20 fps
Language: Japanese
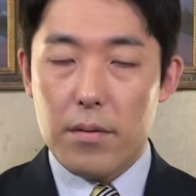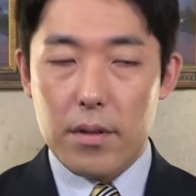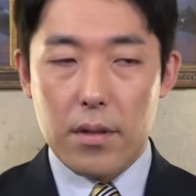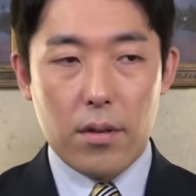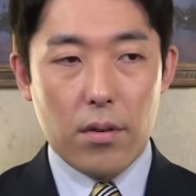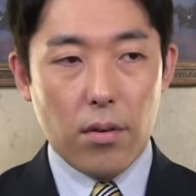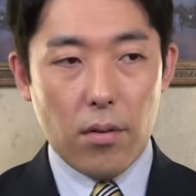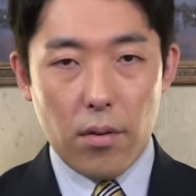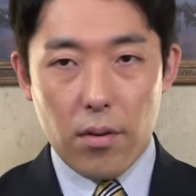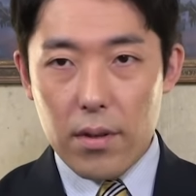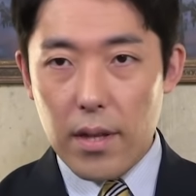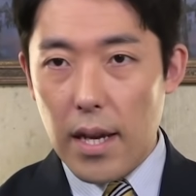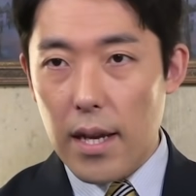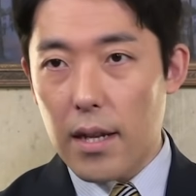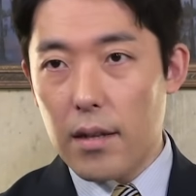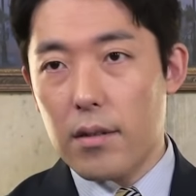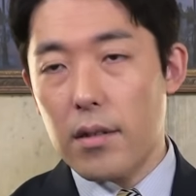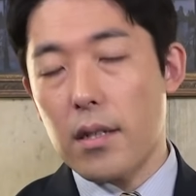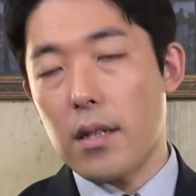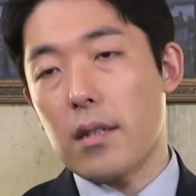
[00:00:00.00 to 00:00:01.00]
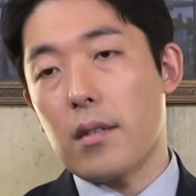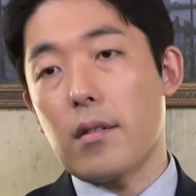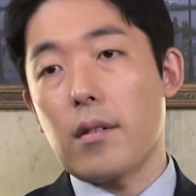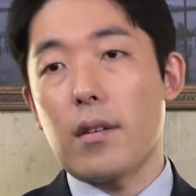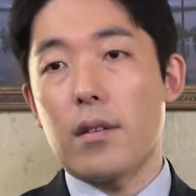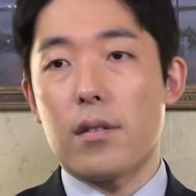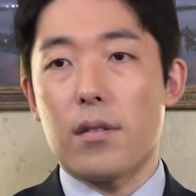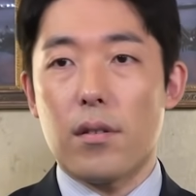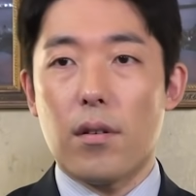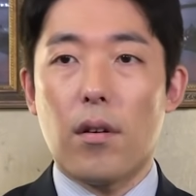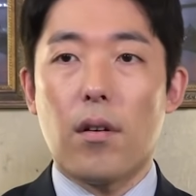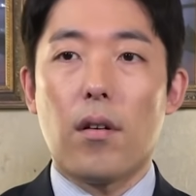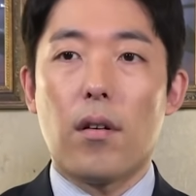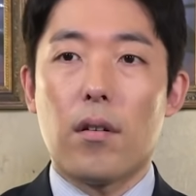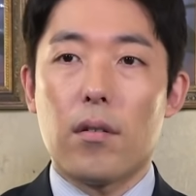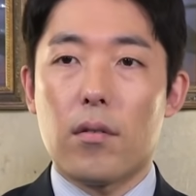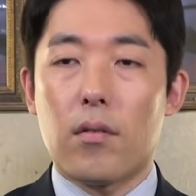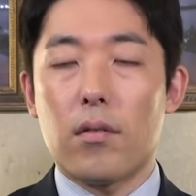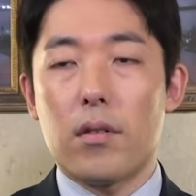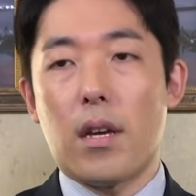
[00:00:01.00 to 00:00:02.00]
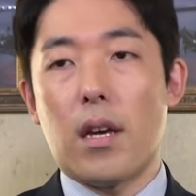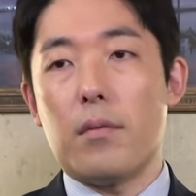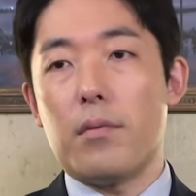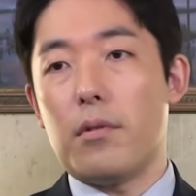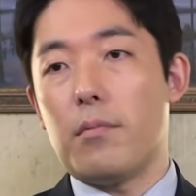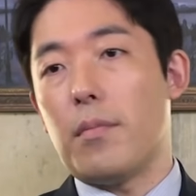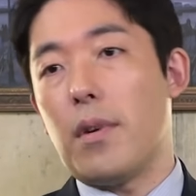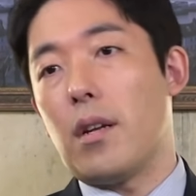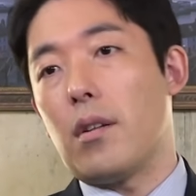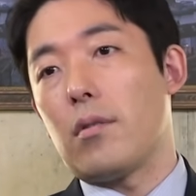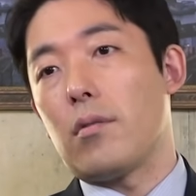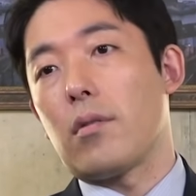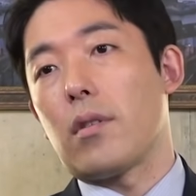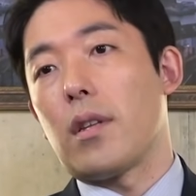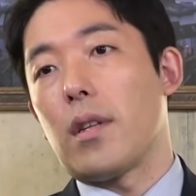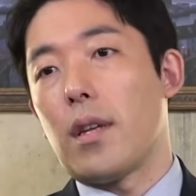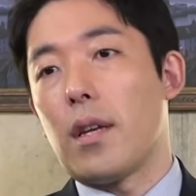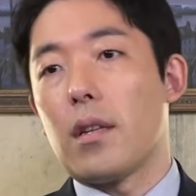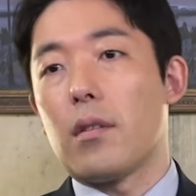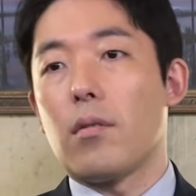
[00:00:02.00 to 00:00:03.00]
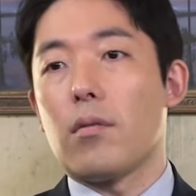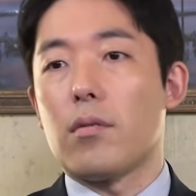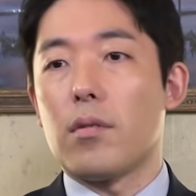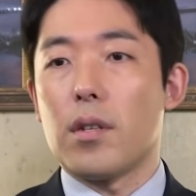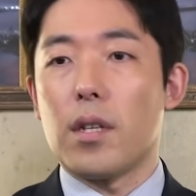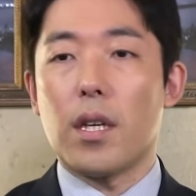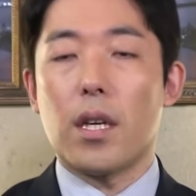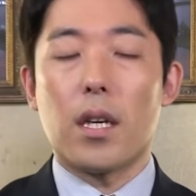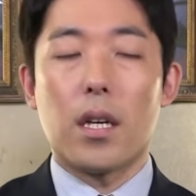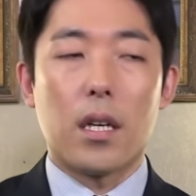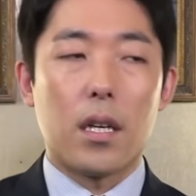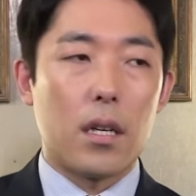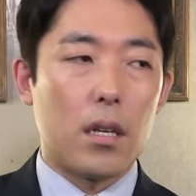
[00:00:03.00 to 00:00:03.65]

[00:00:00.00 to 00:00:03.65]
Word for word: い、強大な国だったわけですよ、古代文明の時ね特に、